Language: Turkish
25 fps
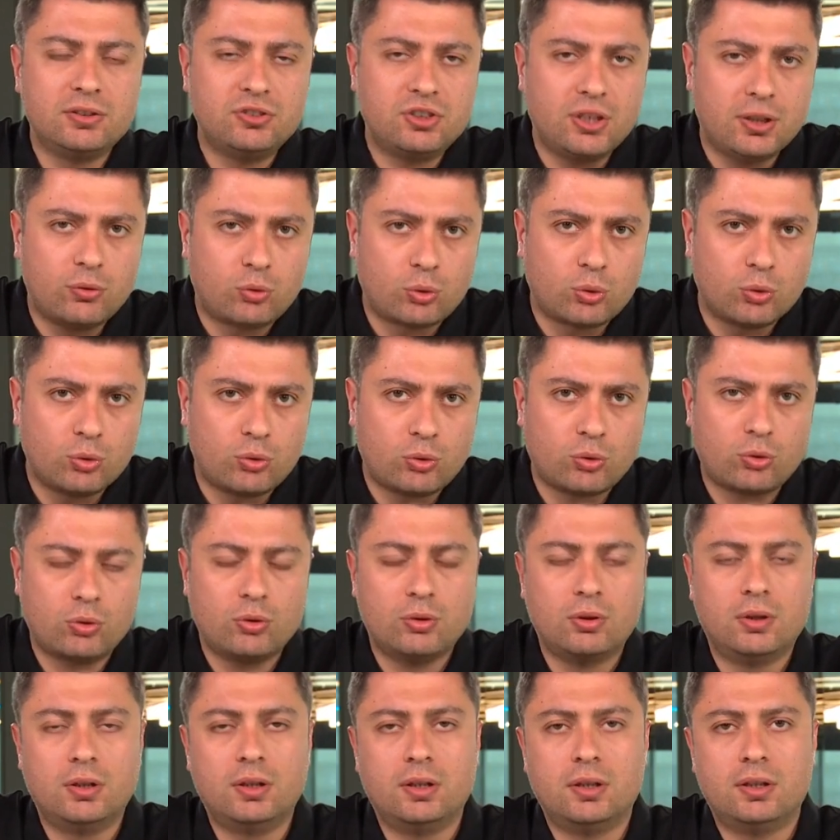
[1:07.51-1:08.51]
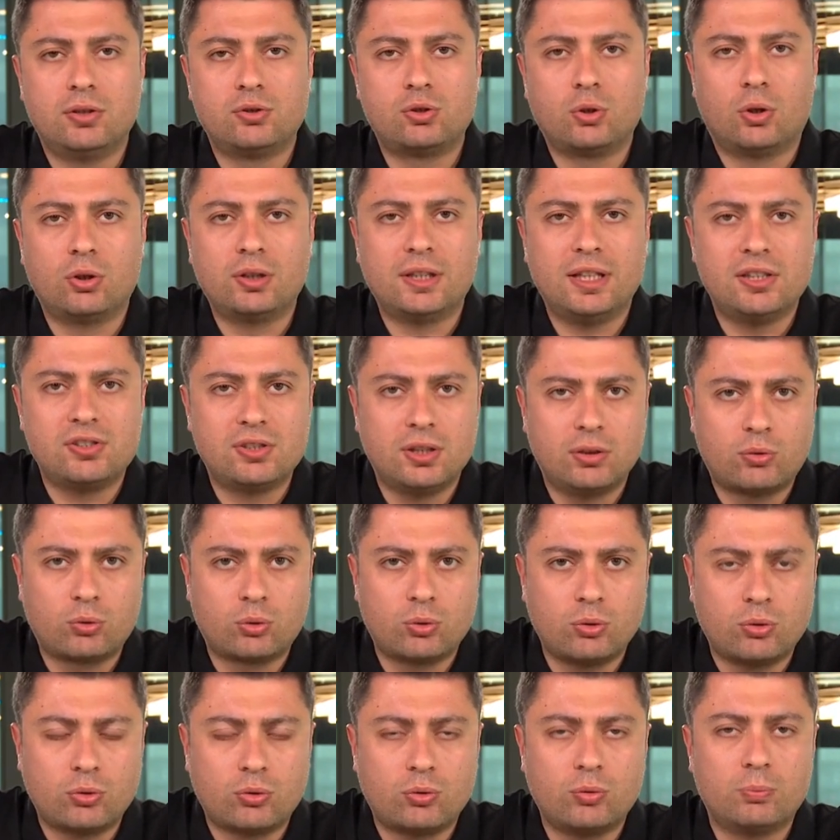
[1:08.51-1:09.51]
Jesus, e, Jorge
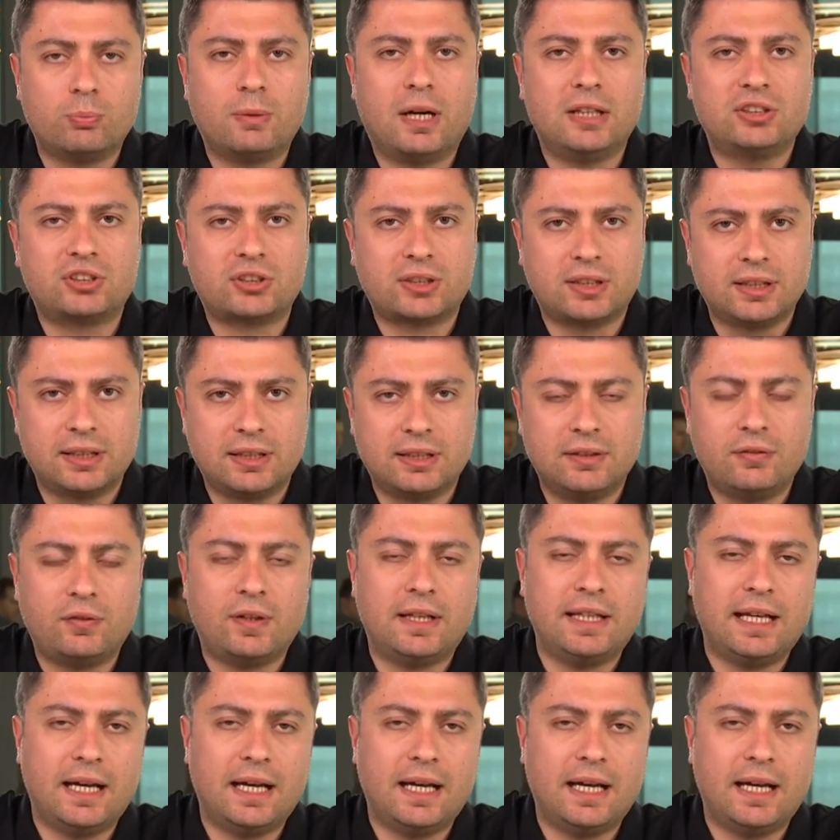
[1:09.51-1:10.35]
Jesus başkanı,